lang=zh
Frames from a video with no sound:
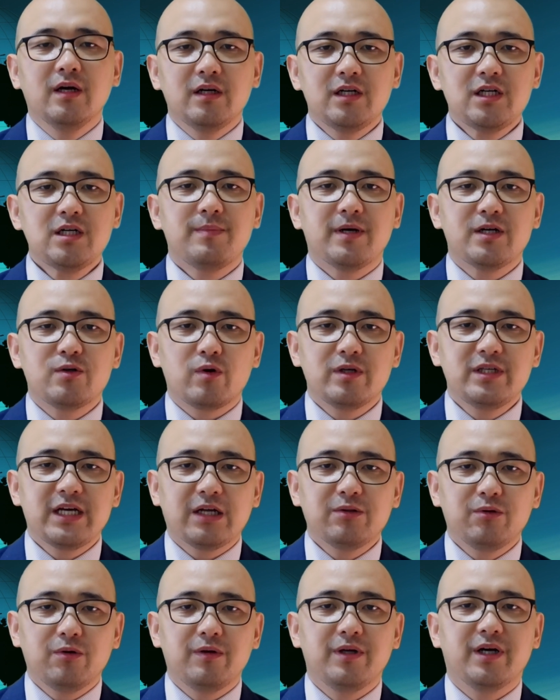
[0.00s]
日本专
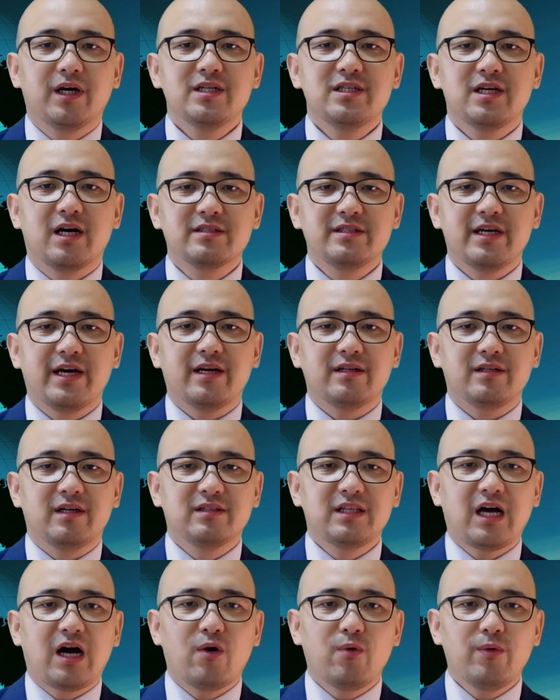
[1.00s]
家对于李克强在人
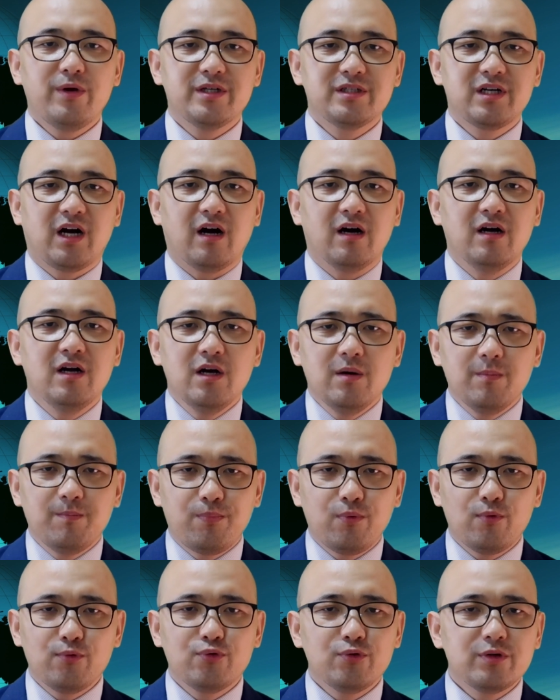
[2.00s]
大会议上
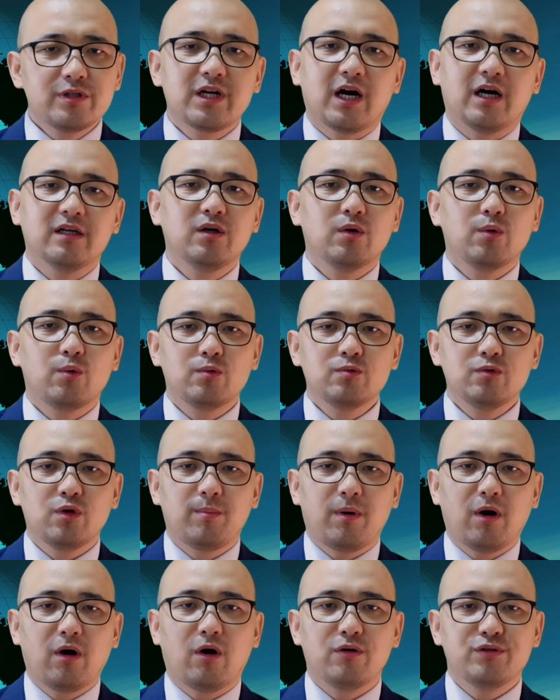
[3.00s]
不寻常的工作
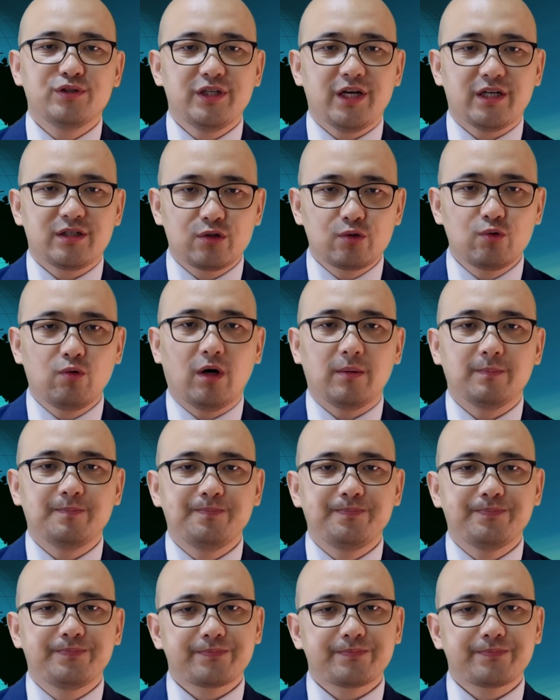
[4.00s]
报告解释说。